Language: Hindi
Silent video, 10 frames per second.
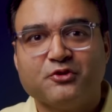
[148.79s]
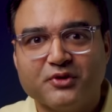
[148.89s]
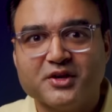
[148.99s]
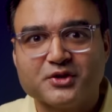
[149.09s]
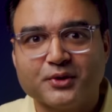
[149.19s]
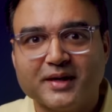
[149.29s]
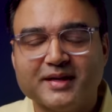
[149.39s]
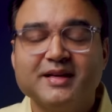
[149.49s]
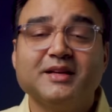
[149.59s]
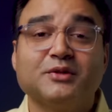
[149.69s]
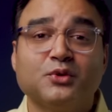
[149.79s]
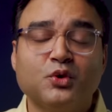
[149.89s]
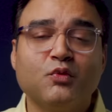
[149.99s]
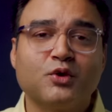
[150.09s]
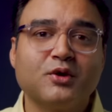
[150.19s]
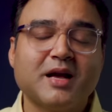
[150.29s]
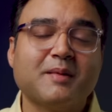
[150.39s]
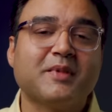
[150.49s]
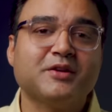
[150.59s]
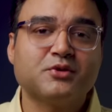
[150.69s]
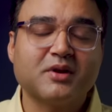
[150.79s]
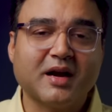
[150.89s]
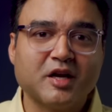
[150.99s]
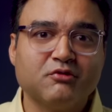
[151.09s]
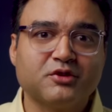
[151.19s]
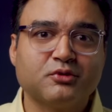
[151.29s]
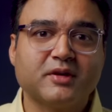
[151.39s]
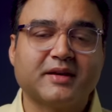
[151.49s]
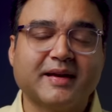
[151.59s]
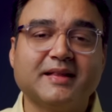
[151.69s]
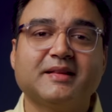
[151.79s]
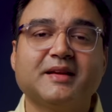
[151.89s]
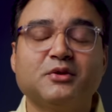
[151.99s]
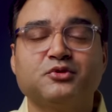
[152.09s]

फिश ऑयल तो ओवरऑल आपकी जो कार्डियोवेस्कुलर हेल्थ है